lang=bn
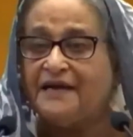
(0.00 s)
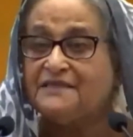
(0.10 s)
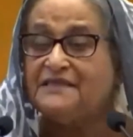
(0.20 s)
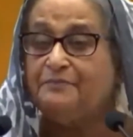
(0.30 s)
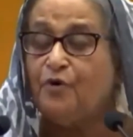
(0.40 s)
আমার
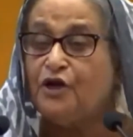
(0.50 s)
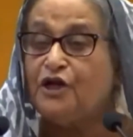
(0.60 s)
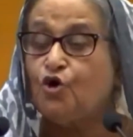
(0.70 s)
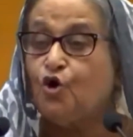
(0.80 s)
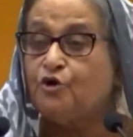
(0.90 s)
কাছে
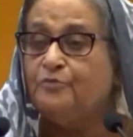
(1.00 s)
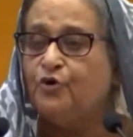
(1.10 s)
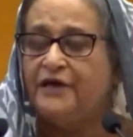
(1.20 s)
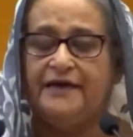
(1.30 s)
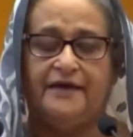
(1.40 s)
বলে কোন
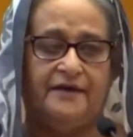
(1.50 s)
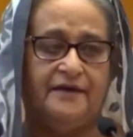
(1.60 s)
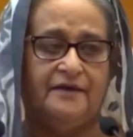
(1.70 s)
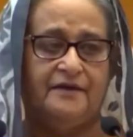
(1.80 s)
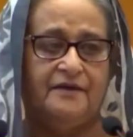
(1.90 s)
মুখে
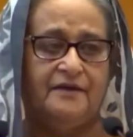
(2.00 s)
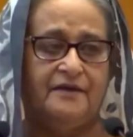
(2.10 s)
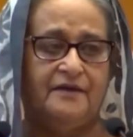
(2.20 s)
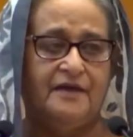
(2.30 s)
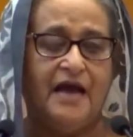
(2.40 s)

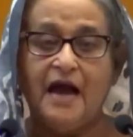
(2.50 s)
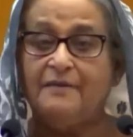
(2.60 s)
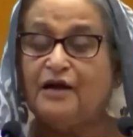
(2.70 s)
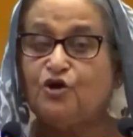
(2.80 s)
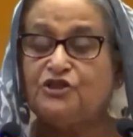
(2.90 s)

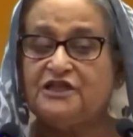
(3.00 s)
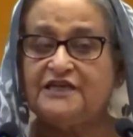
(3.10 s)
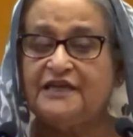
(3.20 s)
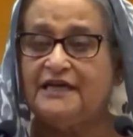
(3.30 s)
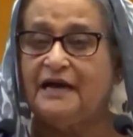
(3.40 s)
আমার কথা
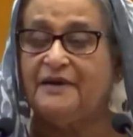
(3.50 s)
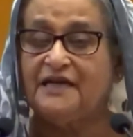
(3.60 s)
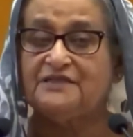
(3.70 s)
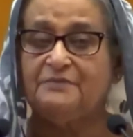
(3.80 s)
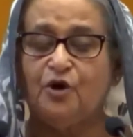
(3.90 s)
সেখানে
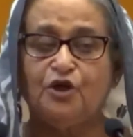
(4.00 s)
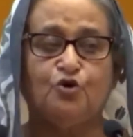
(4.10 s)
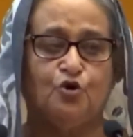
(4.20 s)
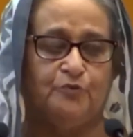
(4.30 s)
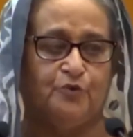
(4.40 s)
আমার কাছে
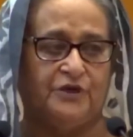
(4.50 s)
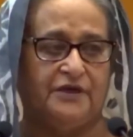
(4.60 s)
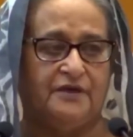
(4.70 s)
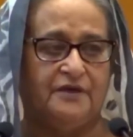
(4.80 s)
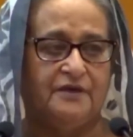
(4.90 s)
বলে কোন
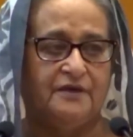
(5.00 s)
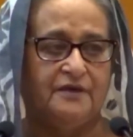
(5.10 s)
মুখে